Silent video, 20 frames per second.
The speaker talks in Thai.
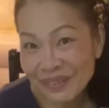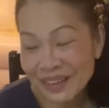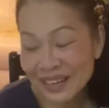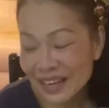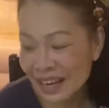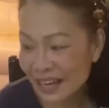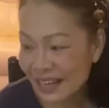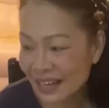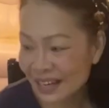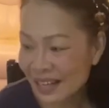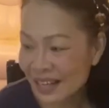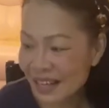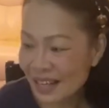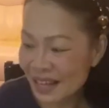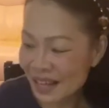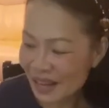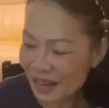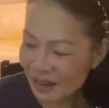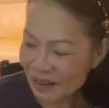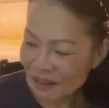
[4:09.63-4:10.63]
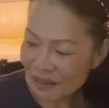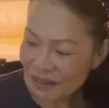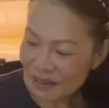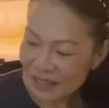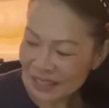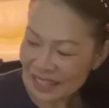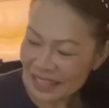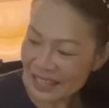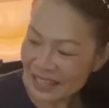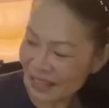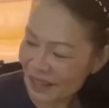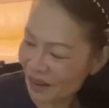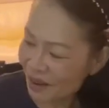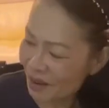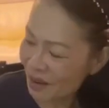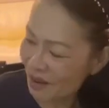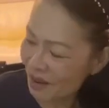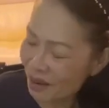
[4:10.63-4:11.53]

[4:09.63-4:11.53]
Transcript: เพื่อน ก่อนกินก็